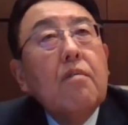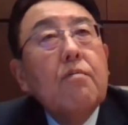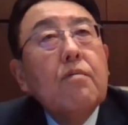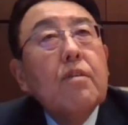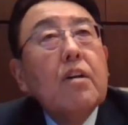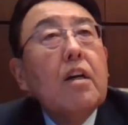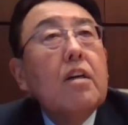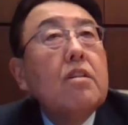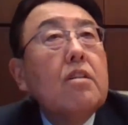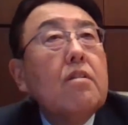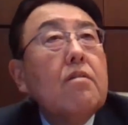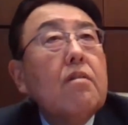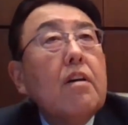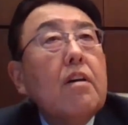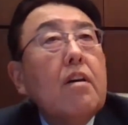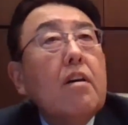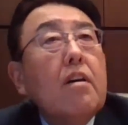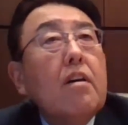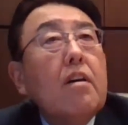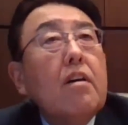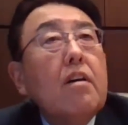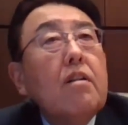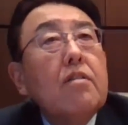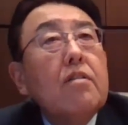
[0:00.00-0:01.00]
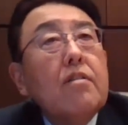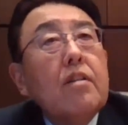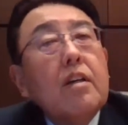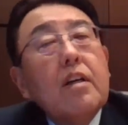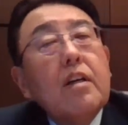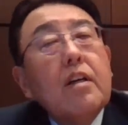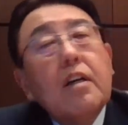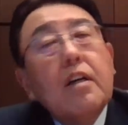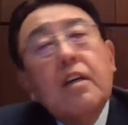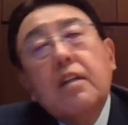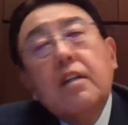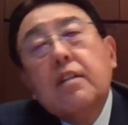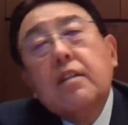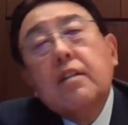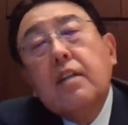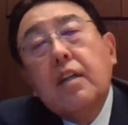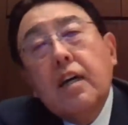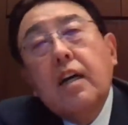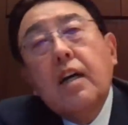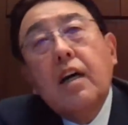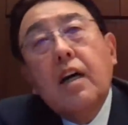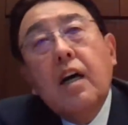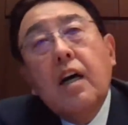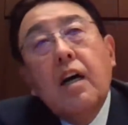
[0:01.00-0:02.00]
昔は先生方
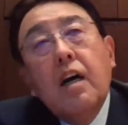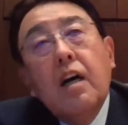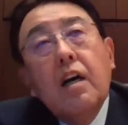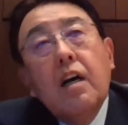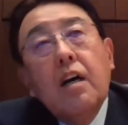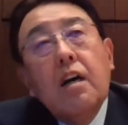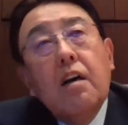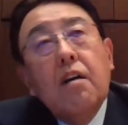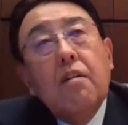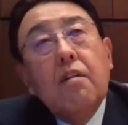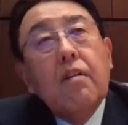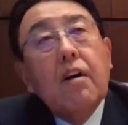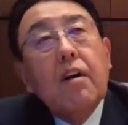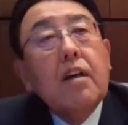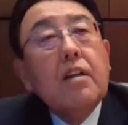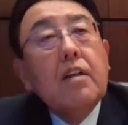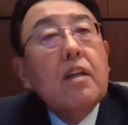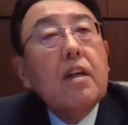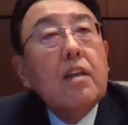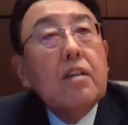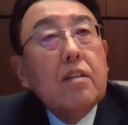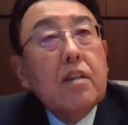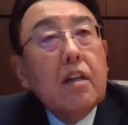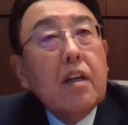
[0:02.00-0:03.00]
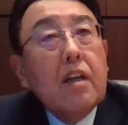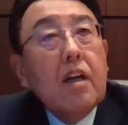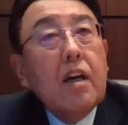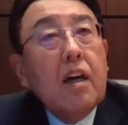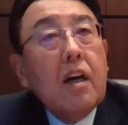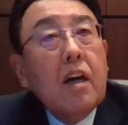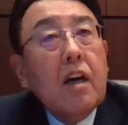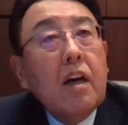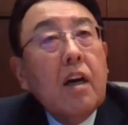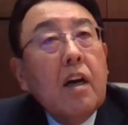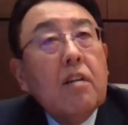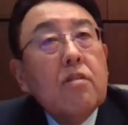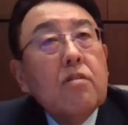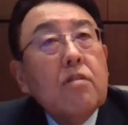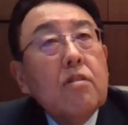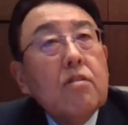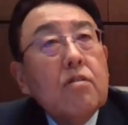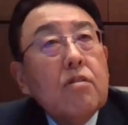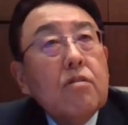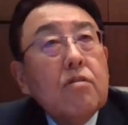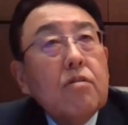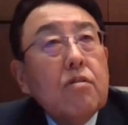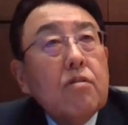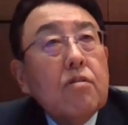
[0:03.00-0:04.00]
が分かんなかったら、後で
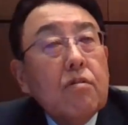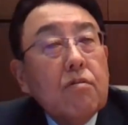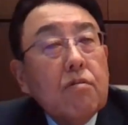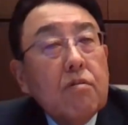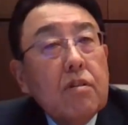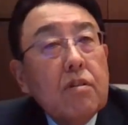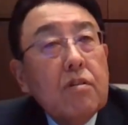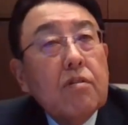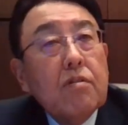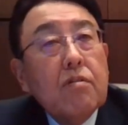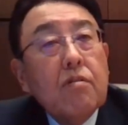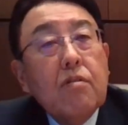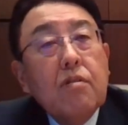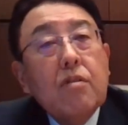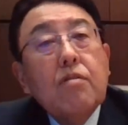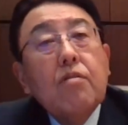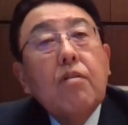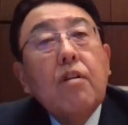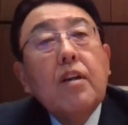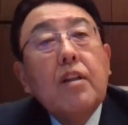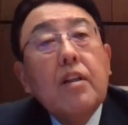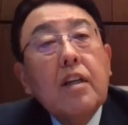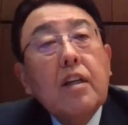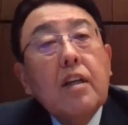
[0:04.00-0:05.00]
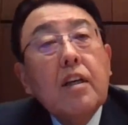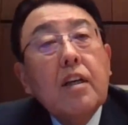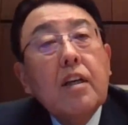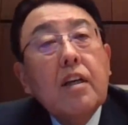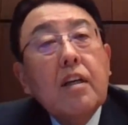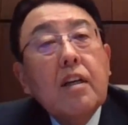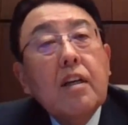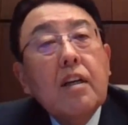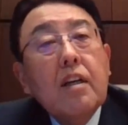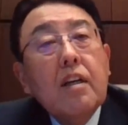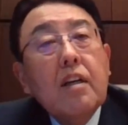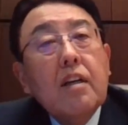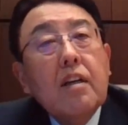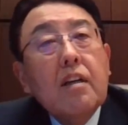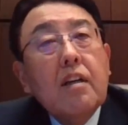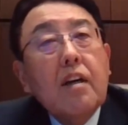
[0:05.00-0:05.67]
ちょっと職員室来いとかね、うん、